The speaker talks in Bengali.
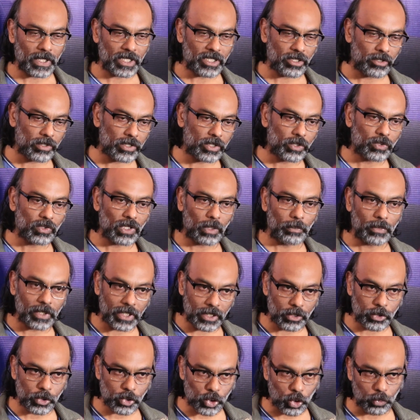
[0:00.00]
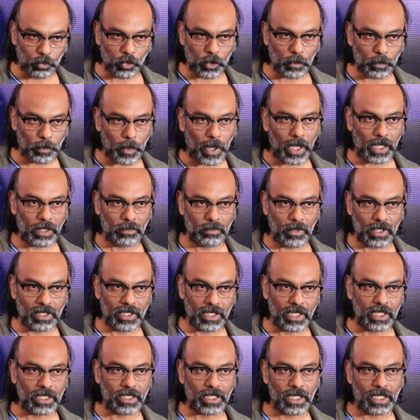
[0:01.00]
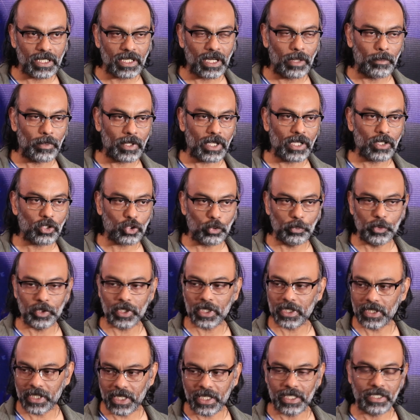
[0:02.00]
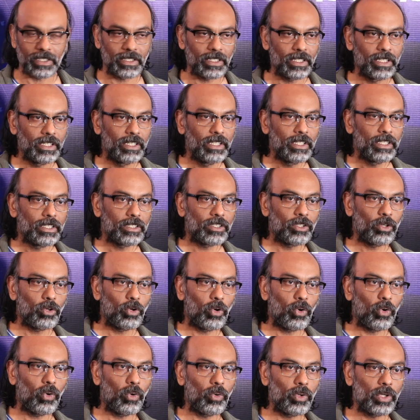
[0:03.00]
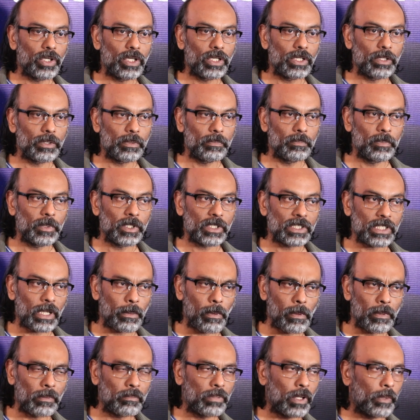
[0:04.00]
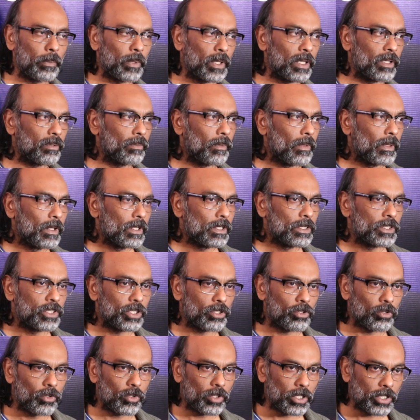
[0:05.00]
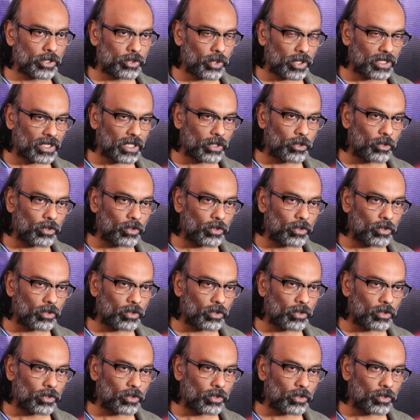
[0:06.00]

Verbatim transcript: প্রিপারেশনের জন্য আমি কিছু সময় পাই বা ডিরেক্টররা আমাকে সময়টা দেন তো ওই মানে স্বাভাবিকভাবেই যে কোনো কিছু